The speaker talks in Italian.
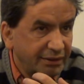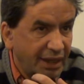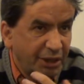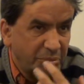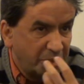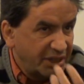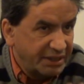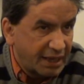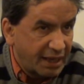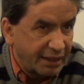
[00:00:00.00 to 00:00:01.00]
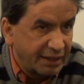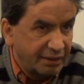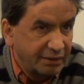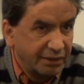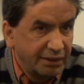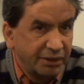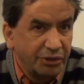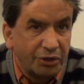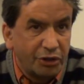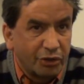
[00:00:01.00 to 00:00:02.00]
anche un po' elitaria. Io
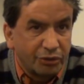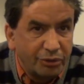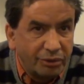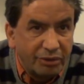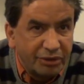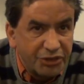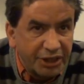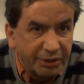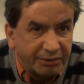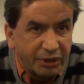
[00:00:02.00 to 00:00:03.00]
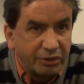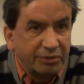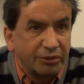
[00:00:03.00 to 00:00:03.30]
ricordo Genova, no?